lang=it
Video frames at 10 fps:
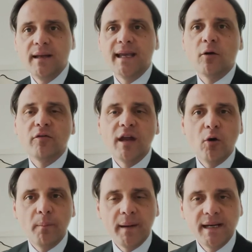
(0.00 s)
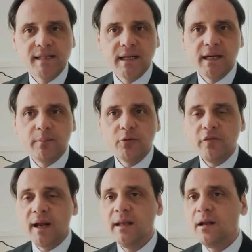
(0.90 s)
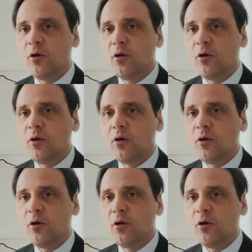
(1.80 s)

Che cos'è un paese crypto-friendly?